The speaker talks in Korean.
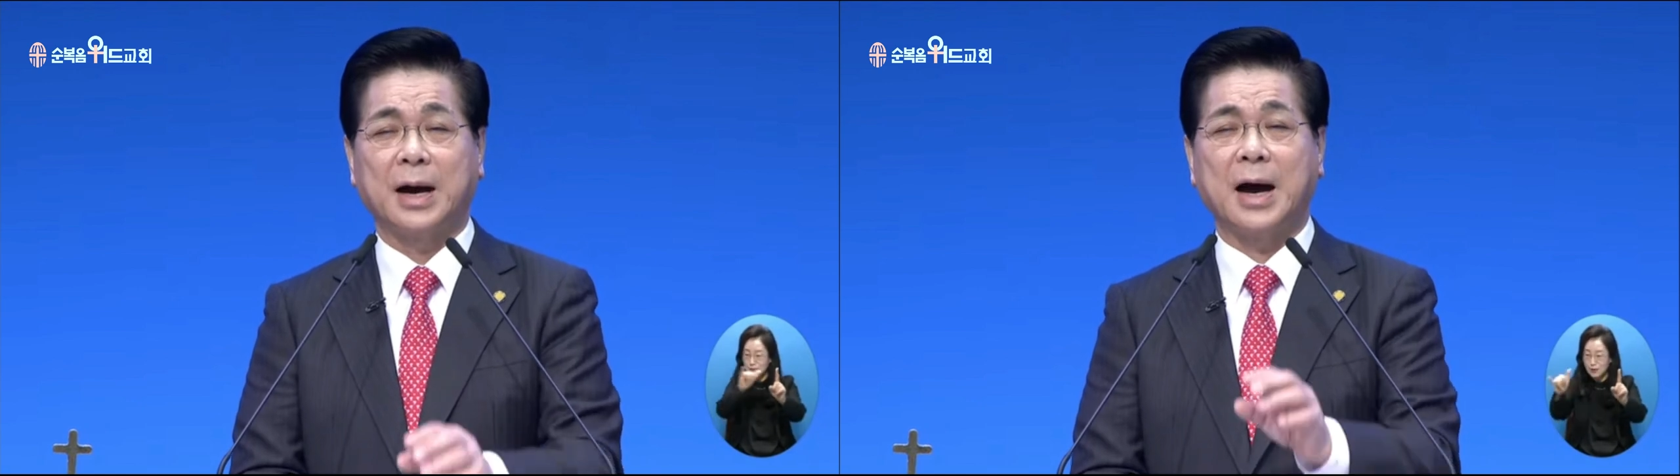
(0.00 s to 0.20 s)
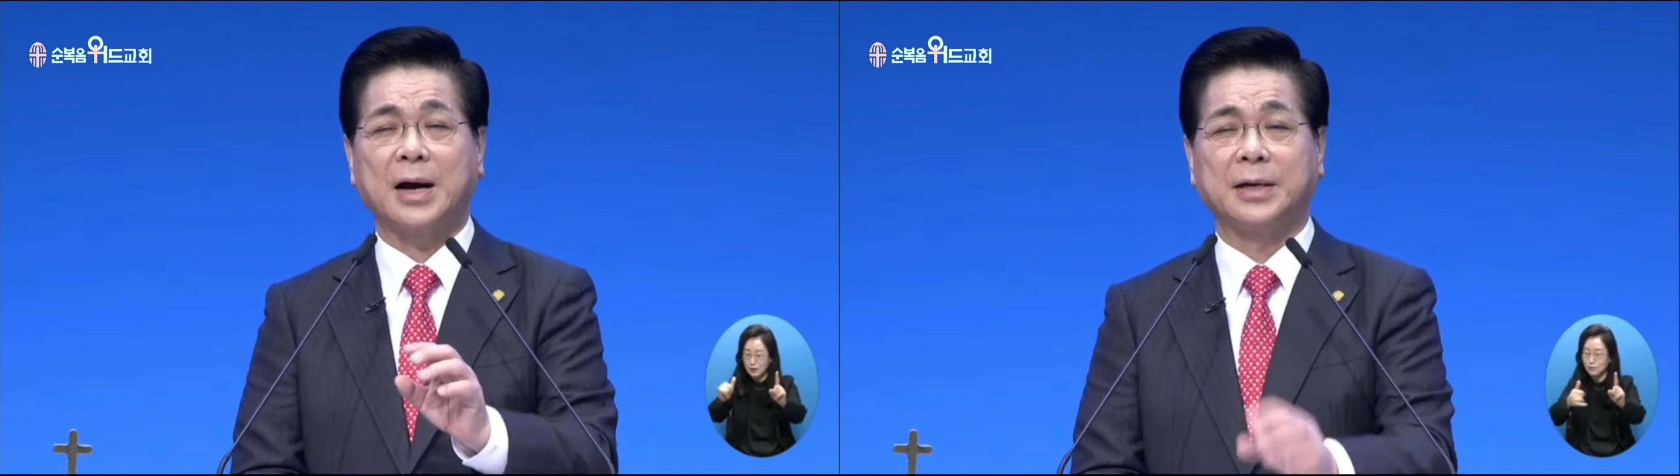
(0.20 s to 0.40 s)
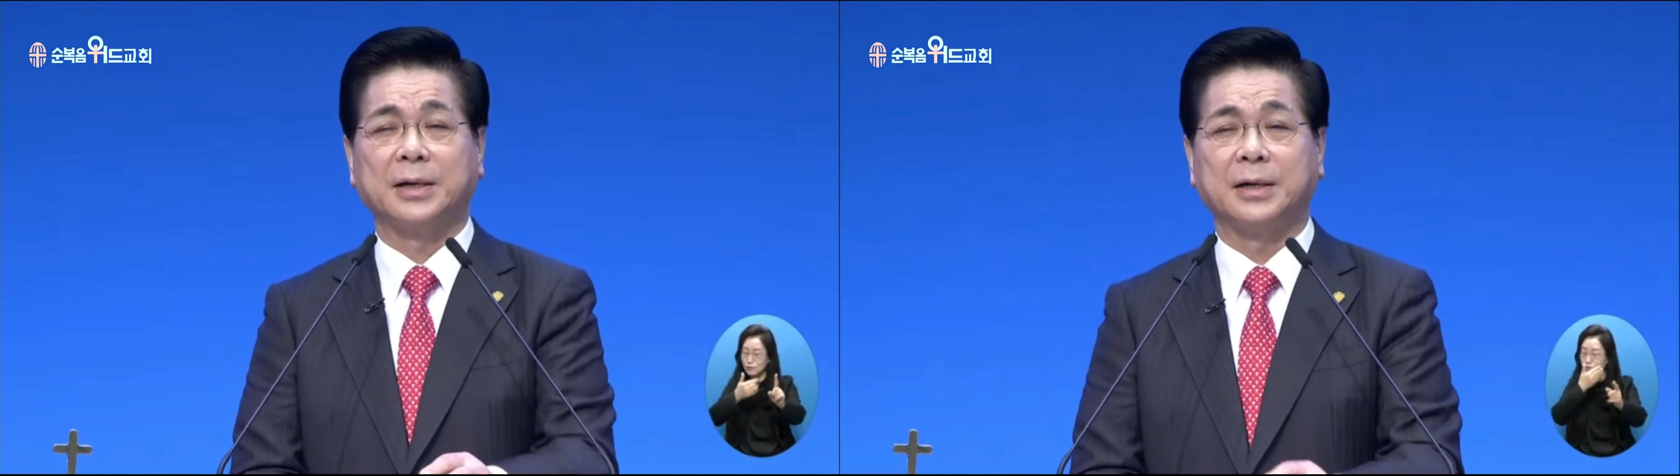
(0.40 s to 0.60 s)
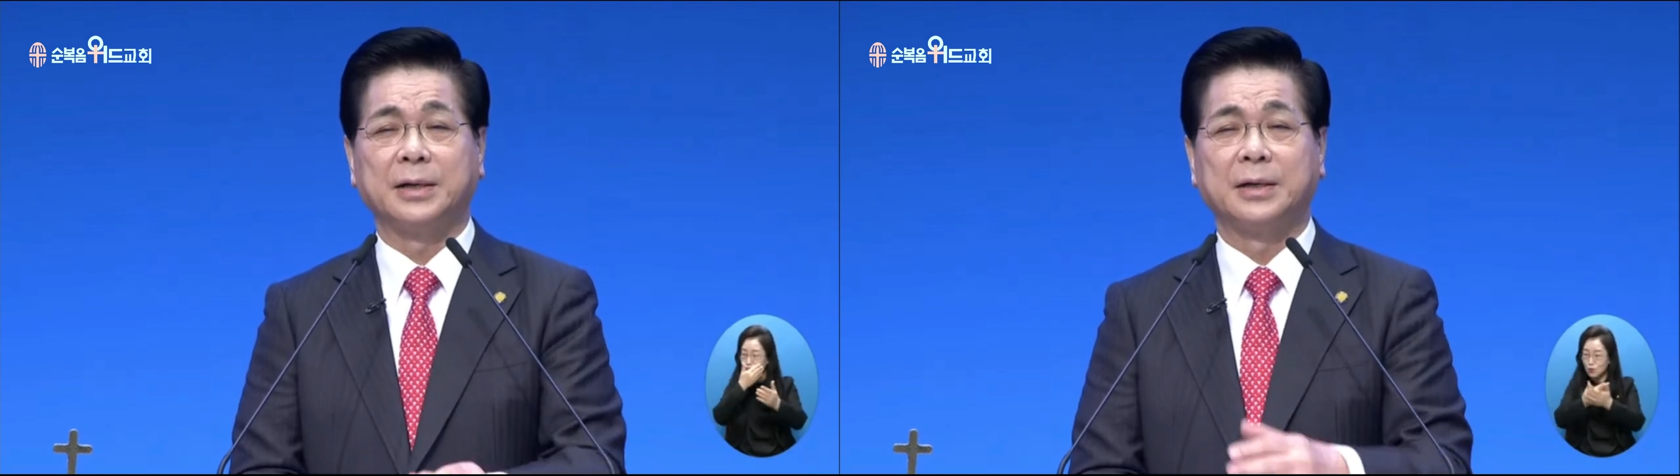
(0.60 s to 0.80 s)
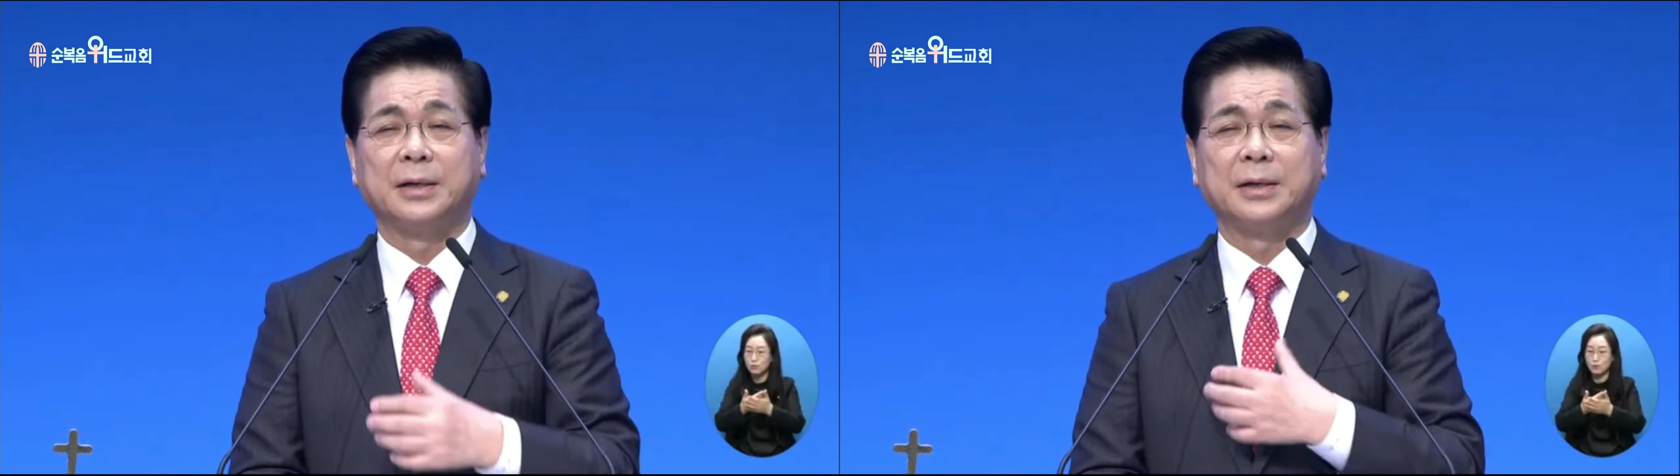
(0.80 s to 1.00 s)
아간이
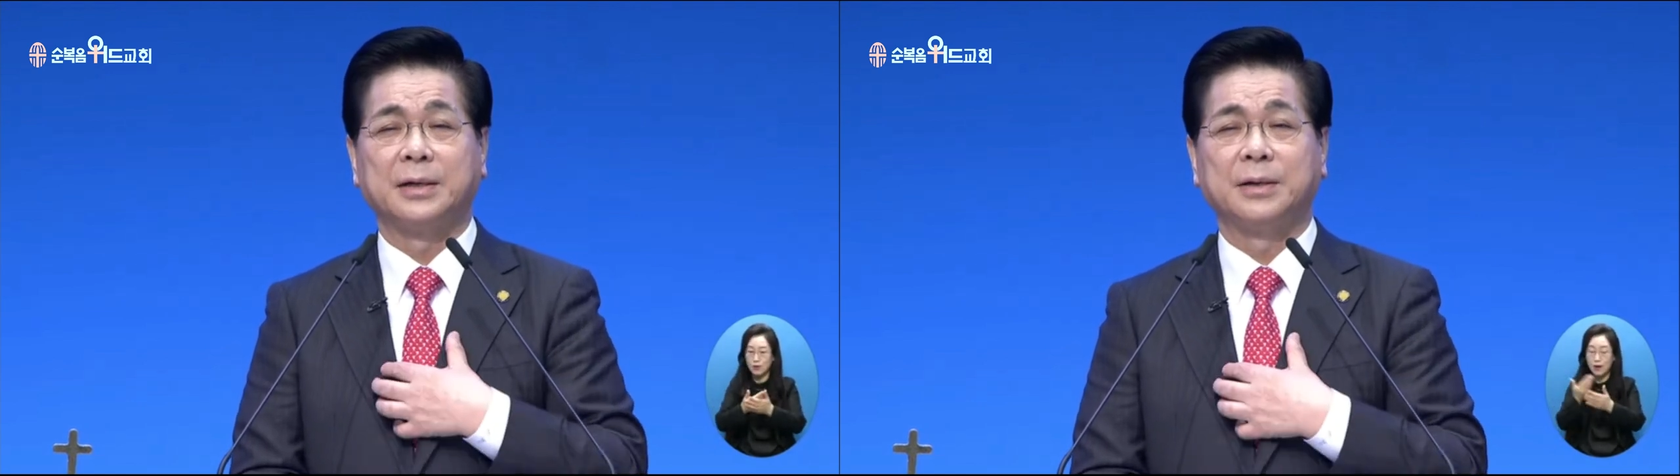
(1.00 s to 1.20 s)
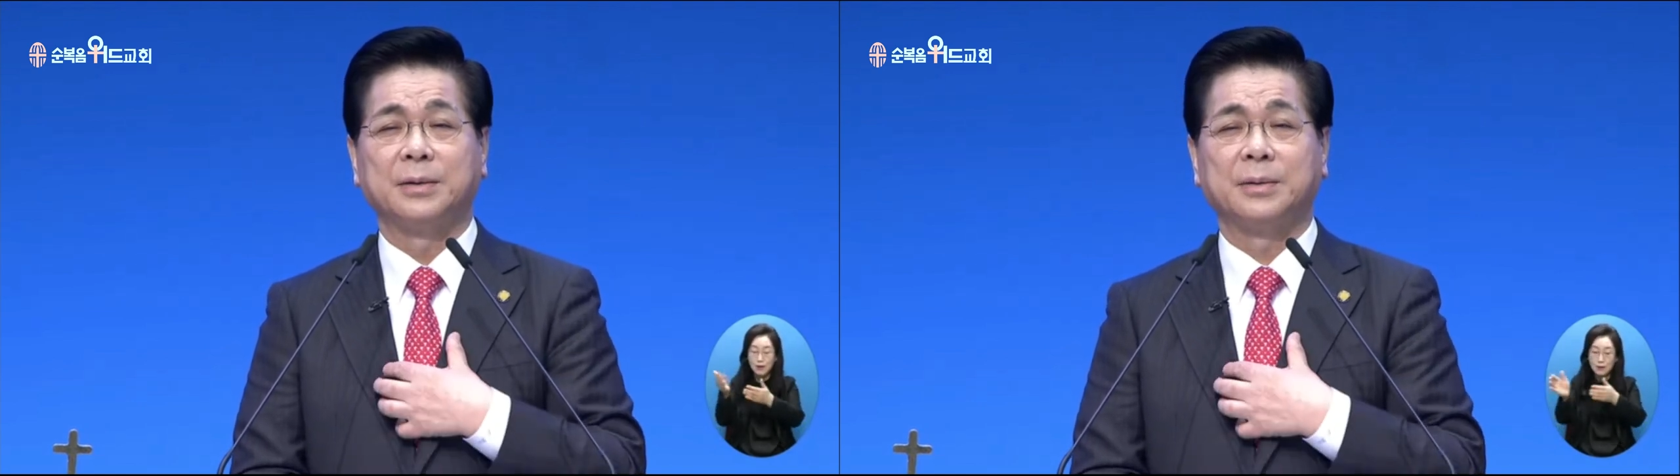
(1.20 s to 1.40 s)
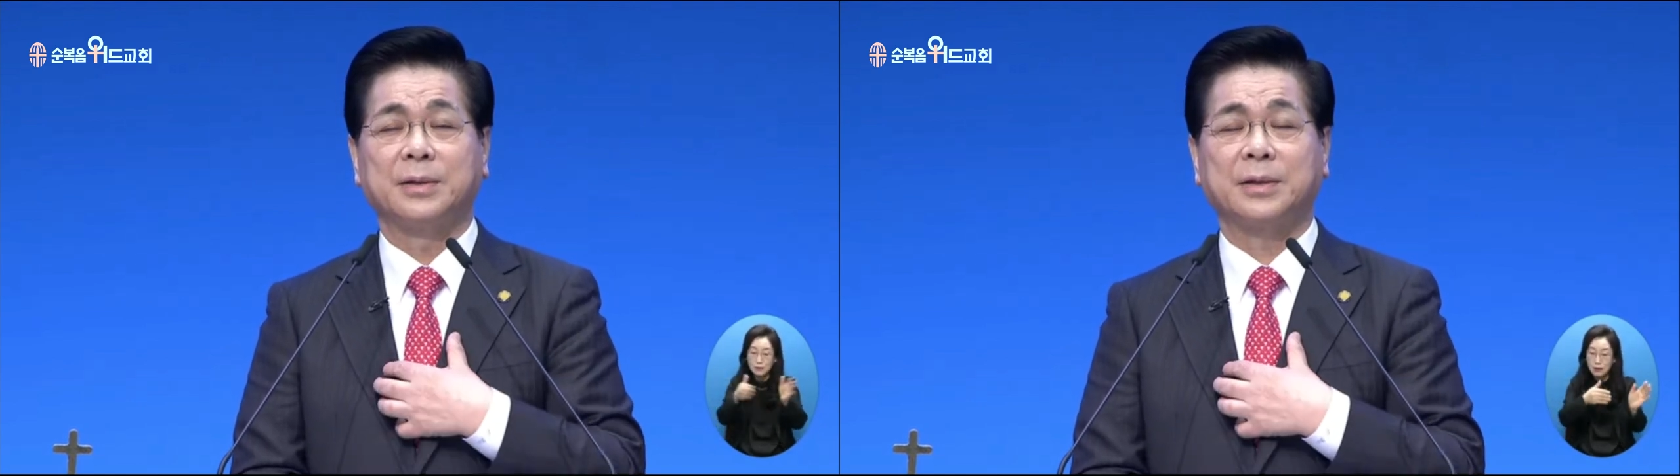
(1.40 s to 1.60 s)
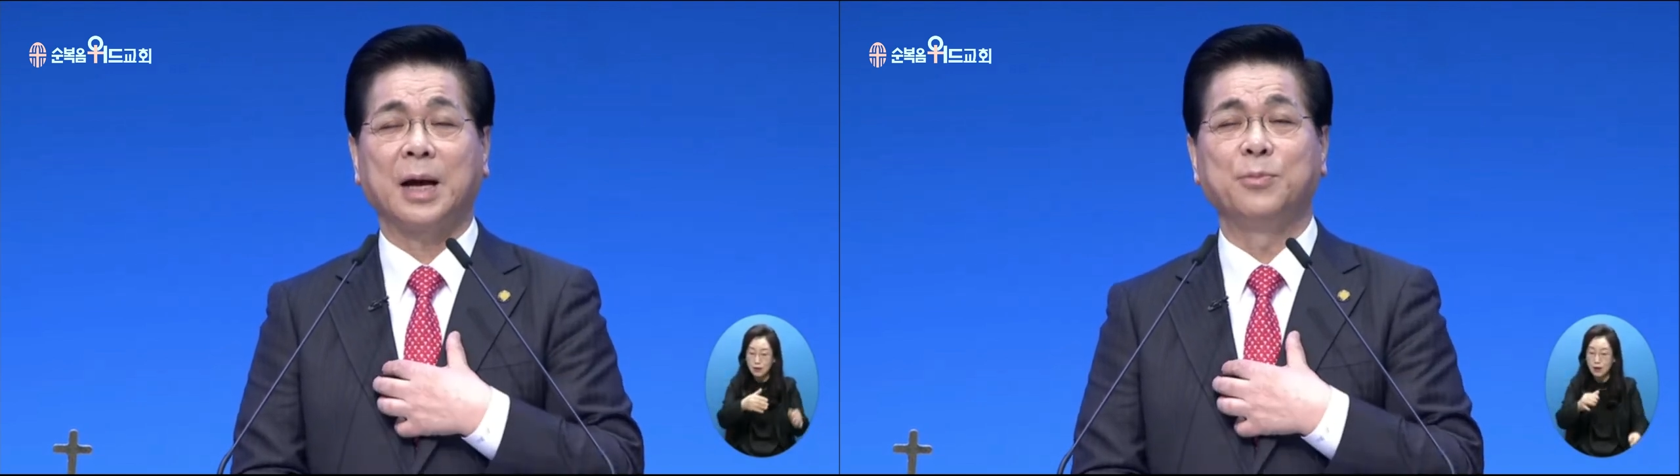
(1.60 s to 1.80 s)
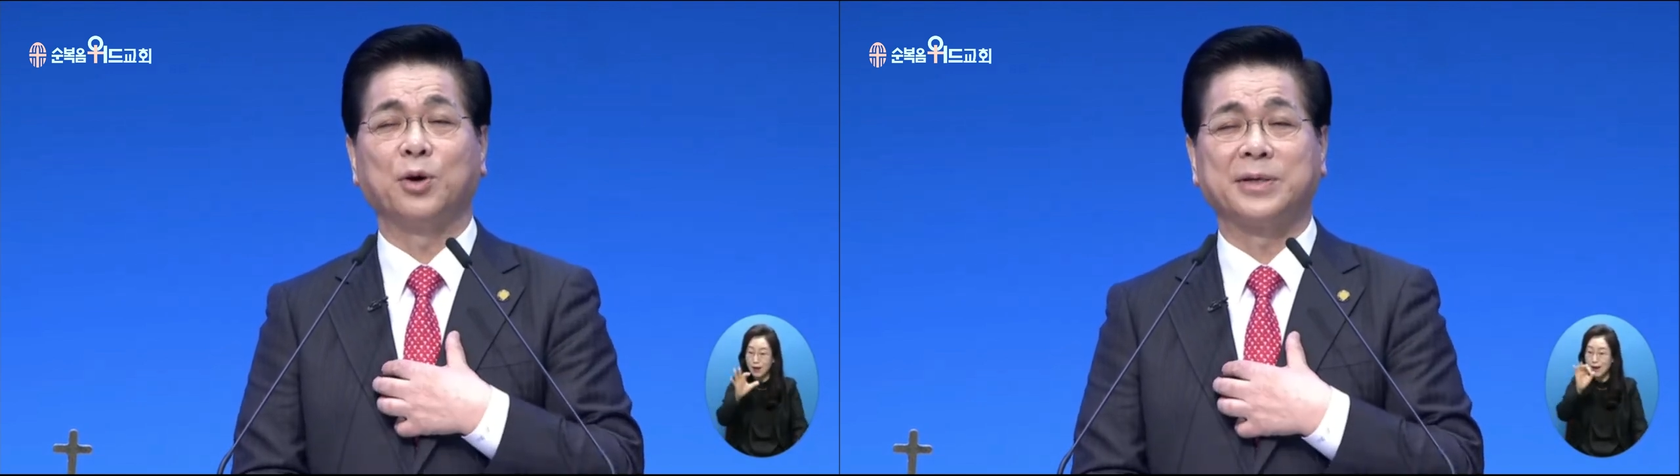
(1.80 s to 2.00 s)

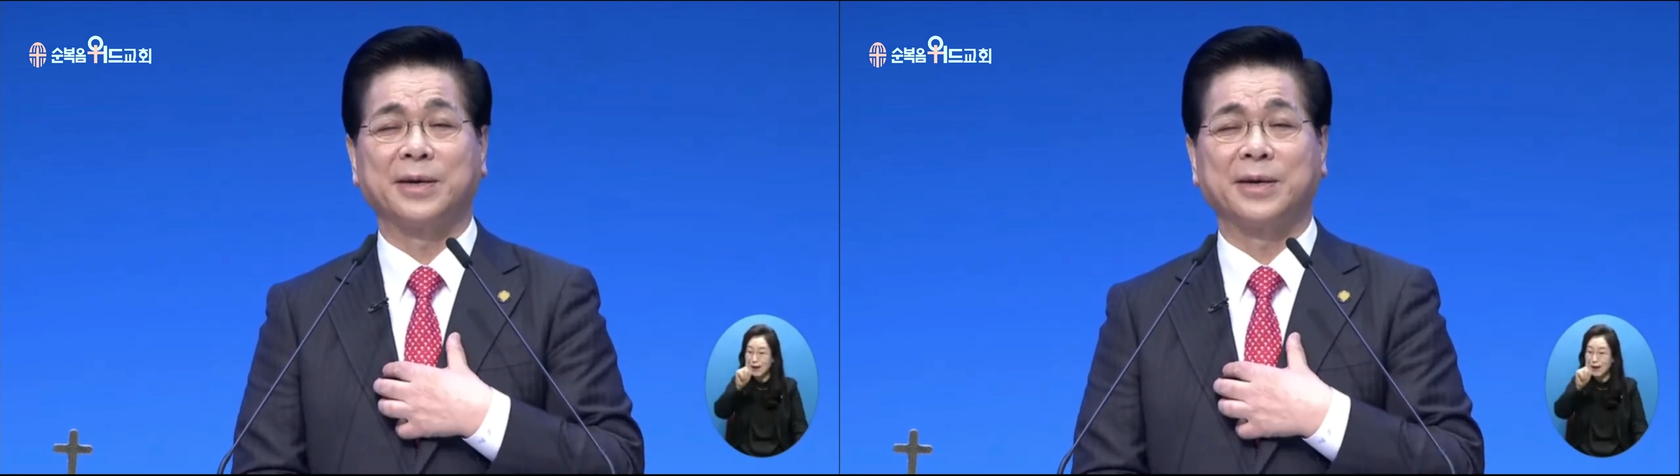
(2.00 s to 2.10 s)
탐욕이